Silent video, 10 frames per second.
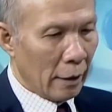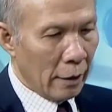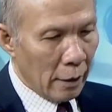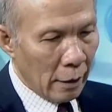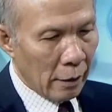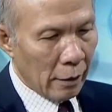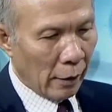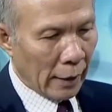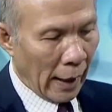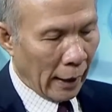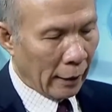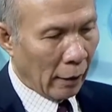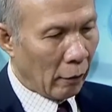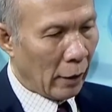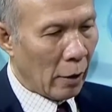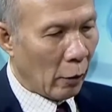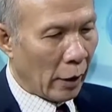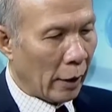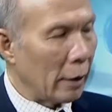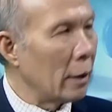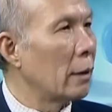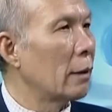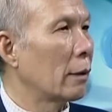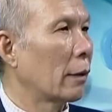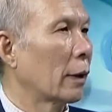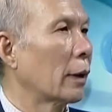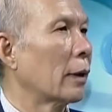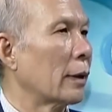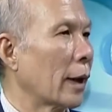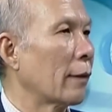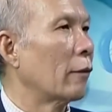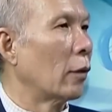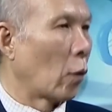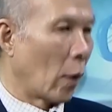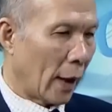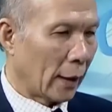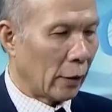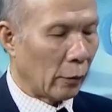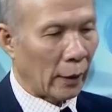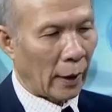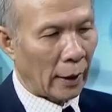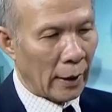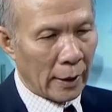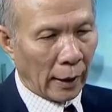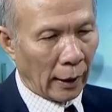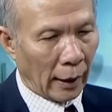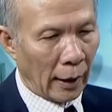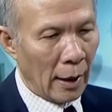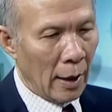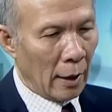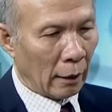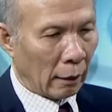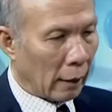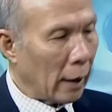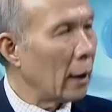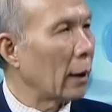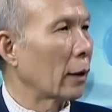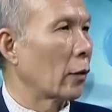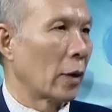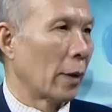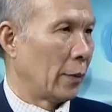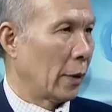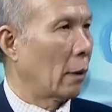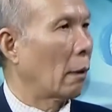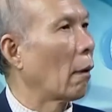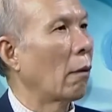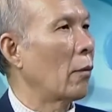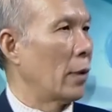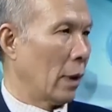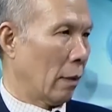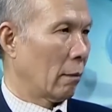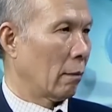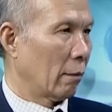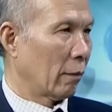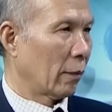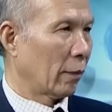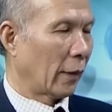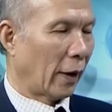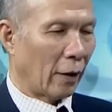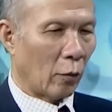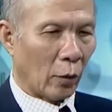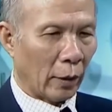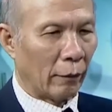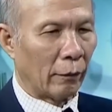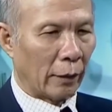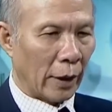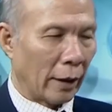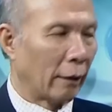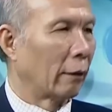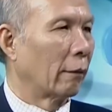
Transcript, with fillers: Nhưng rõ ràng trong cái điều kiện như cái thời gian vừa qua thì chúng ta thấy rằng là thực tế các doanh nghiệp rất khó huy động cái nguồn tiền